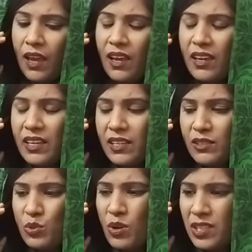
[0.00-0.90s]
হ্যাঁ
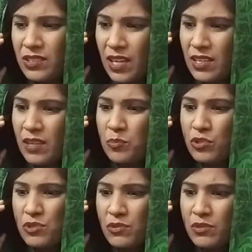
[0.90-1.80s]
এখানে তো অনেক ঠান্ডা
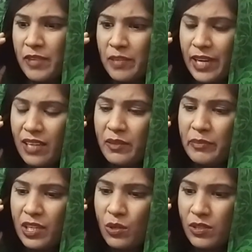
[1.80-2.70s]
প্রচণ্ড মানে বাহিরে
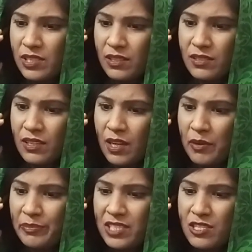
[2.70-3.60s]
বের হওয়া যাইতেছে না
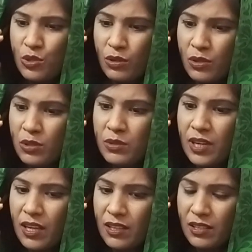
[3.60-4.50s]
আবার বৃষ্টি হলো
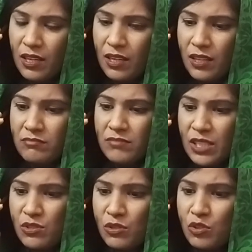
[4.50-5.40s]
গতকাল
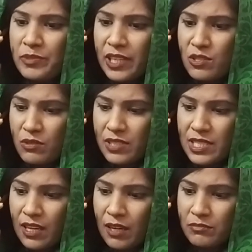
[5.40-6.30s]
এই জন্য খুব টেনশনে
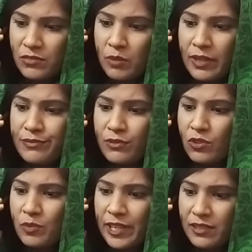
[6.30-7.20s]
ছিলাম তোমাকে
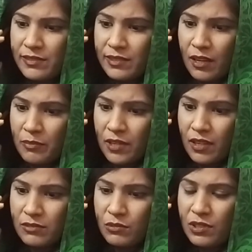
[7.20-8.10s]
ফোনেও পাইতেছিলাম
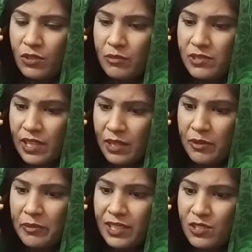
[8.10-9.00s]
না তো কি অবস্থা
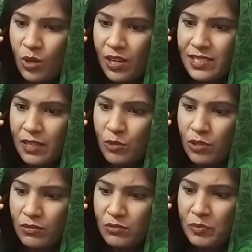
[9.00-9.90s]
এইভাবে কি চলা যায়
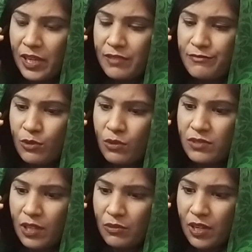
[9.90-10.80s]
বলো তুমি একটা ফোন
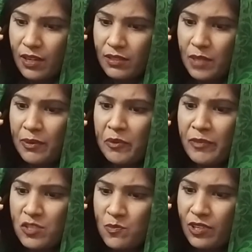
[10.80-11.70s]
দাও না এইভাবে
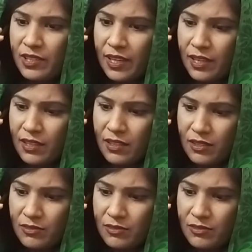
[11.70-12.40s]
মানুষ ভুলে থাকে